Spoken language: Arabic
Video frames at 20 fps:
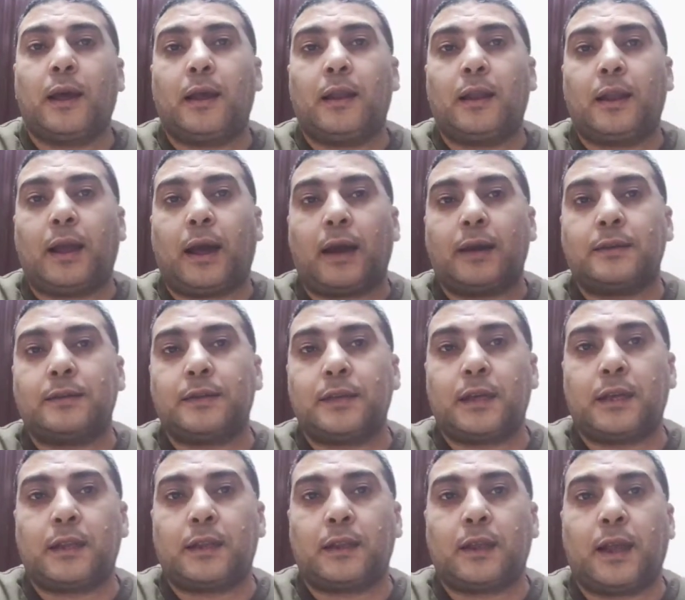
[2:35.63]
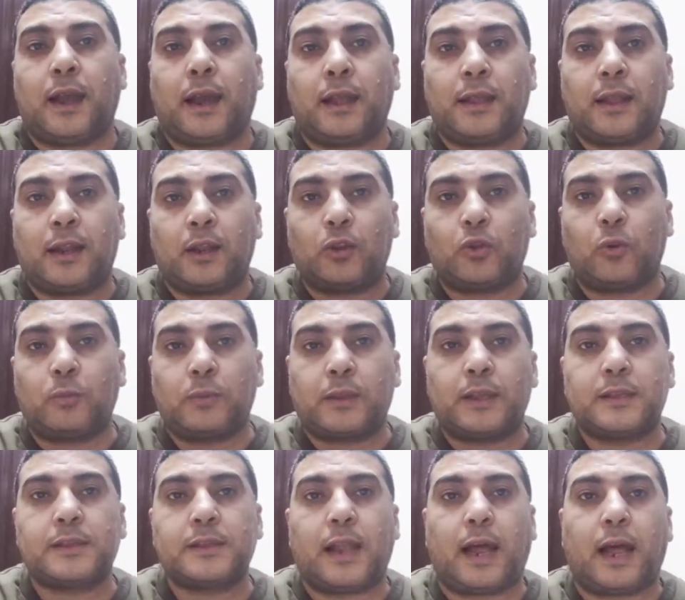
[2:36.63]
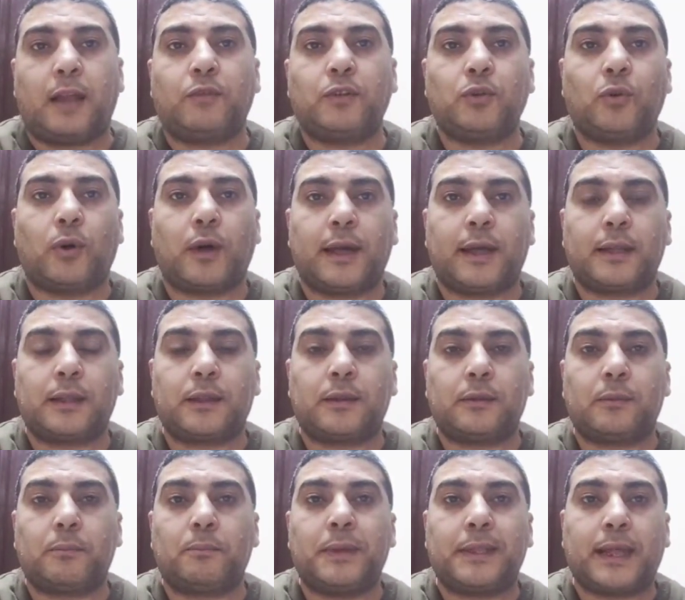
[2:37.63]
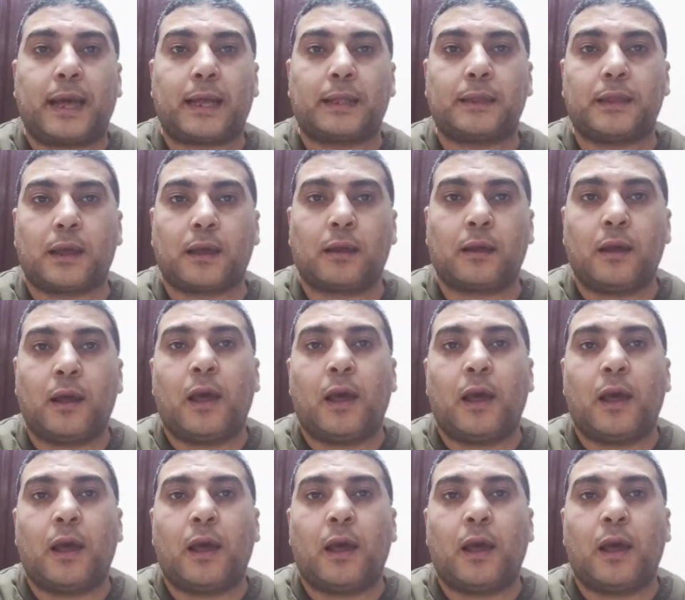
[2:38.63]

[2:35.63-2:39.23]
اللي عايزين اعلاناتهم تنزل على الفيديوهات بتاعتك